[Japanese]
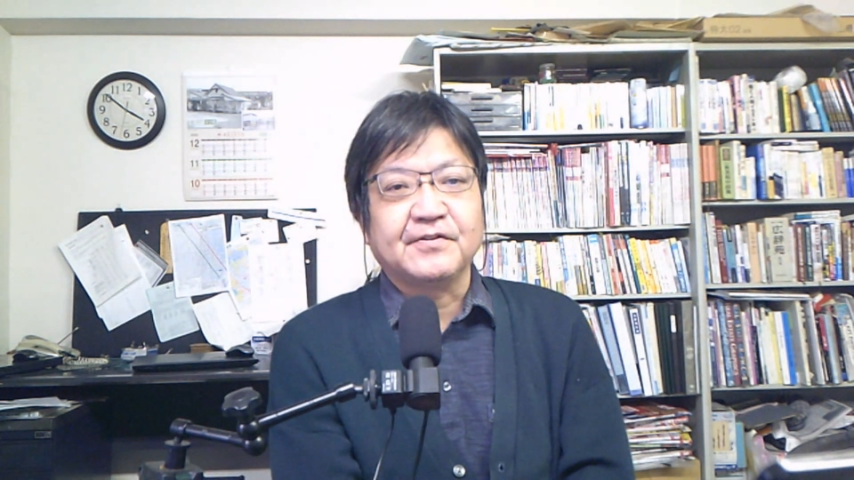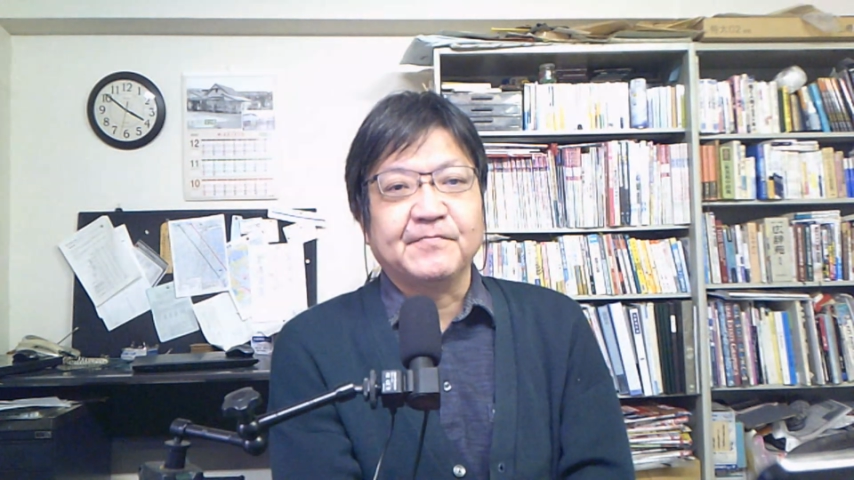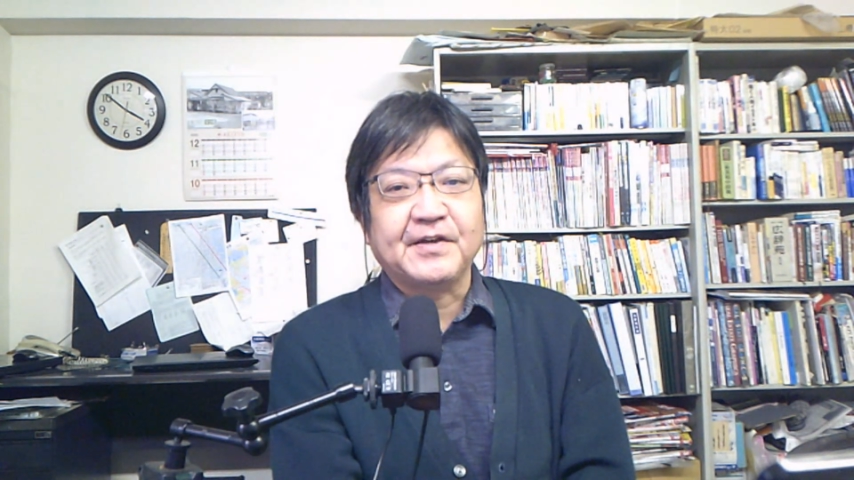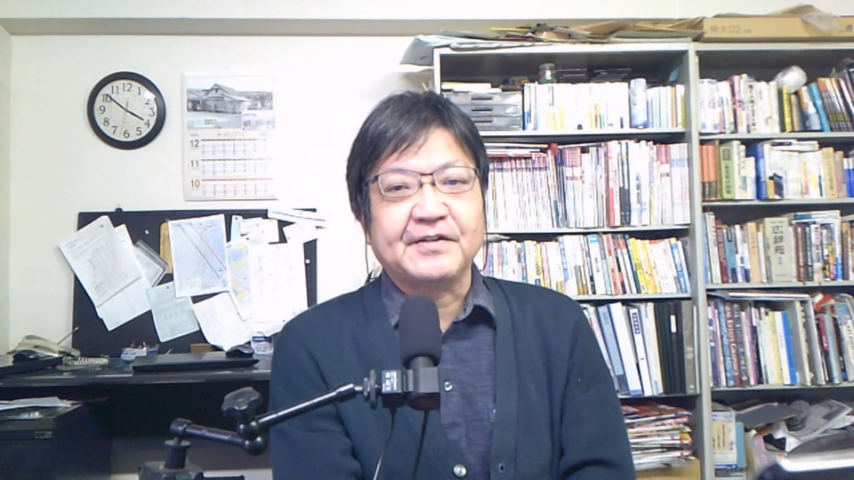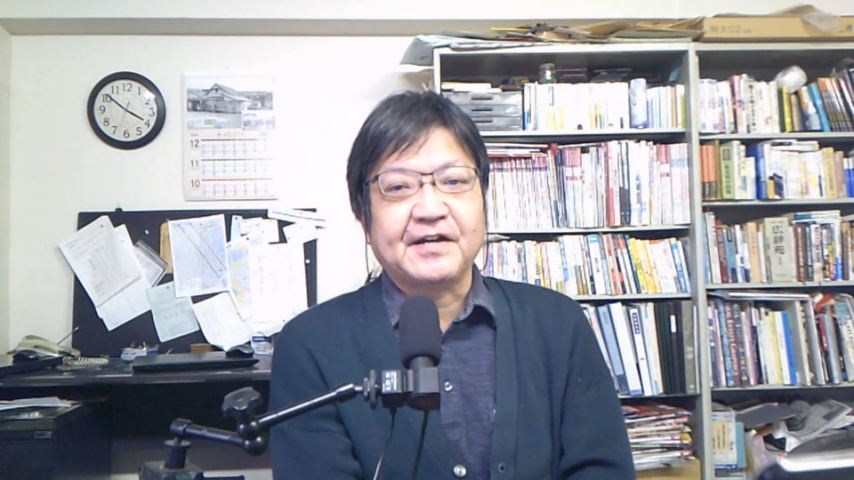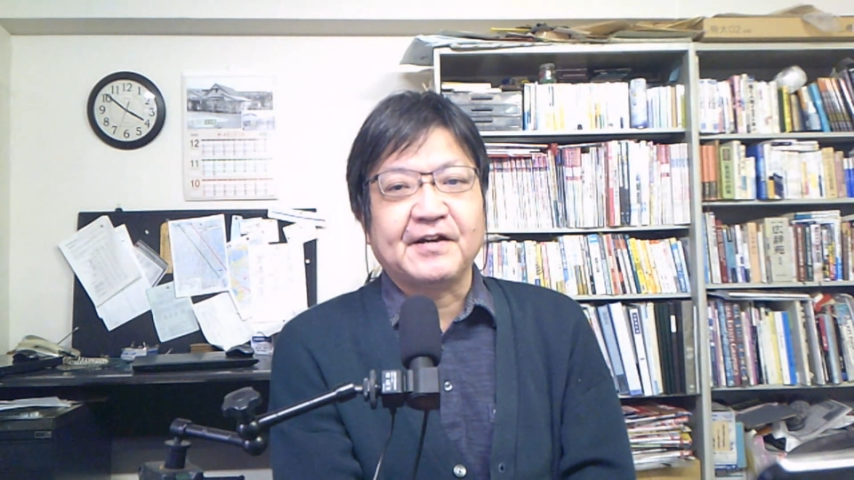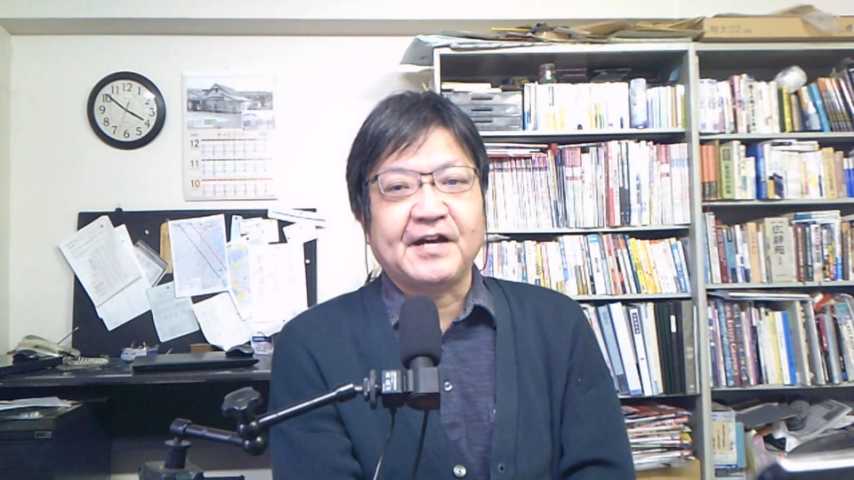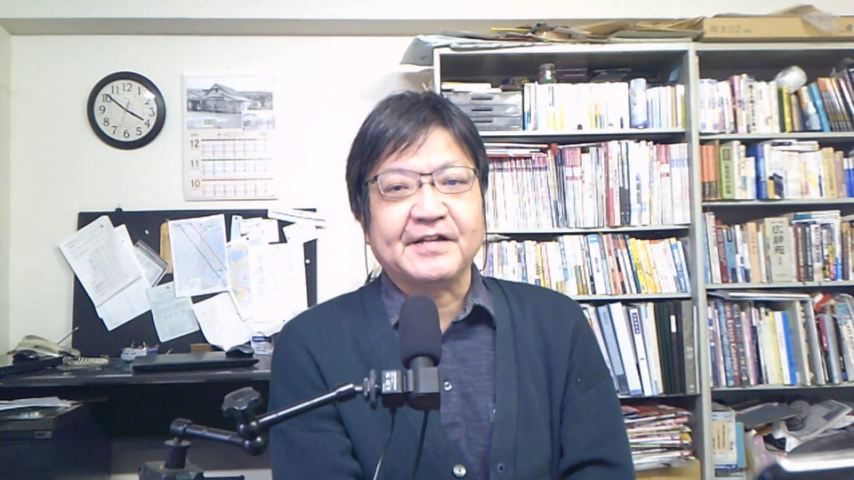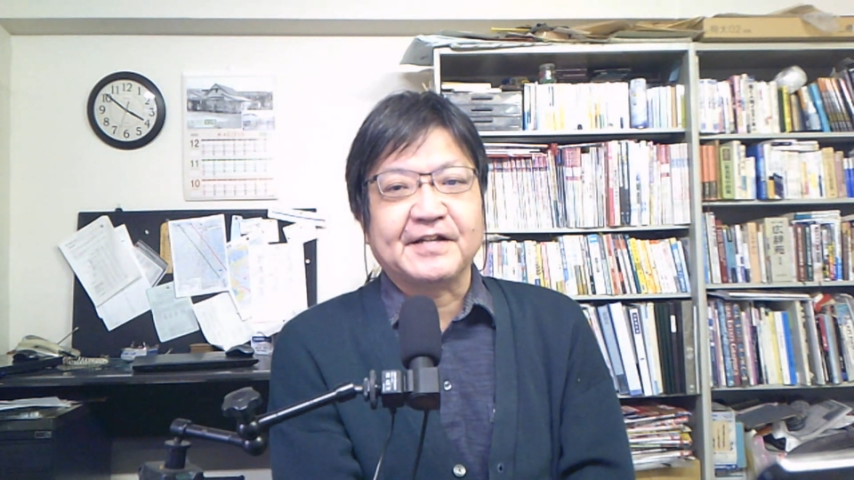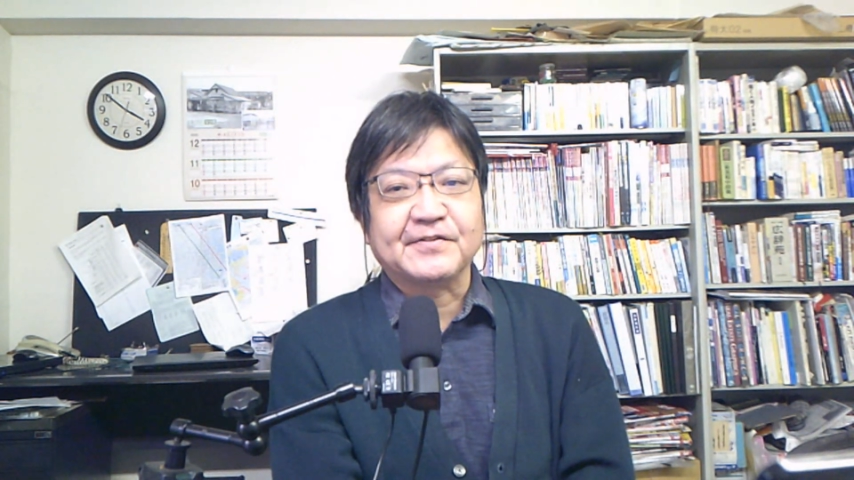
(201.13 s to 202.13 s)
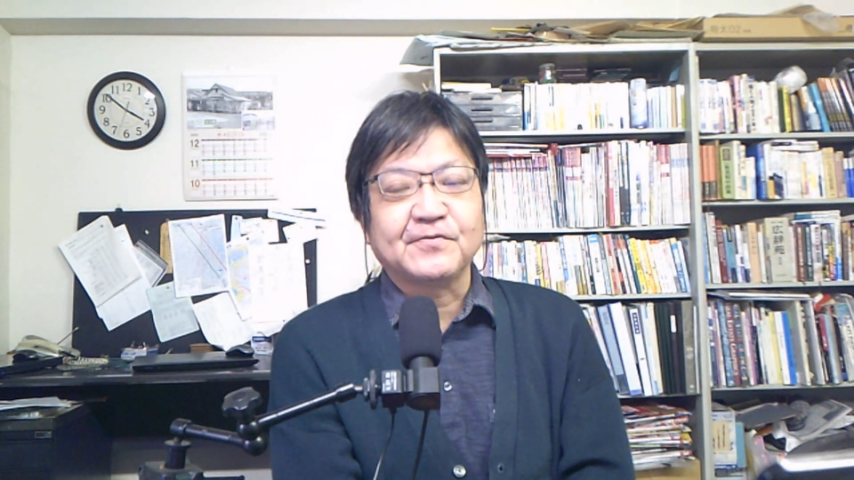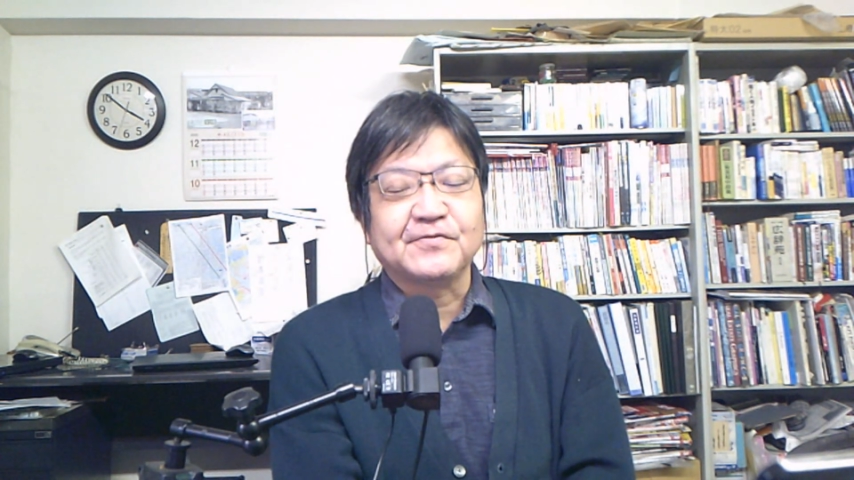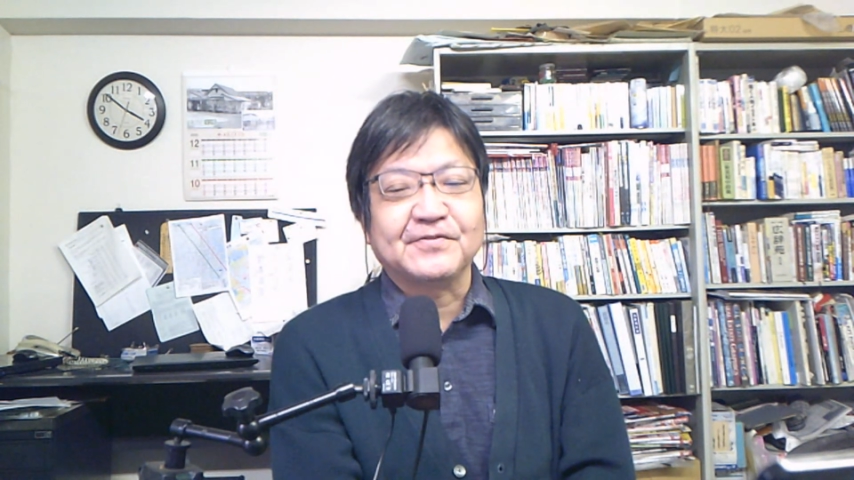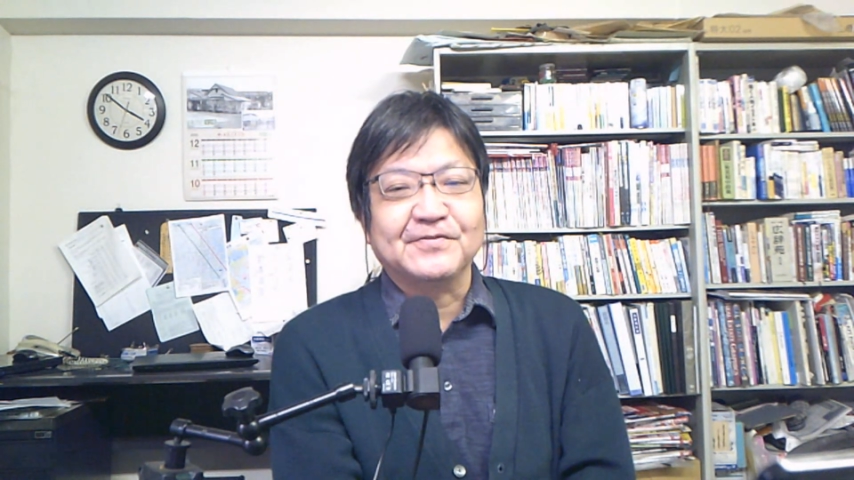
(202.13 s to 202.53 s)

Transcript: メインアイランドと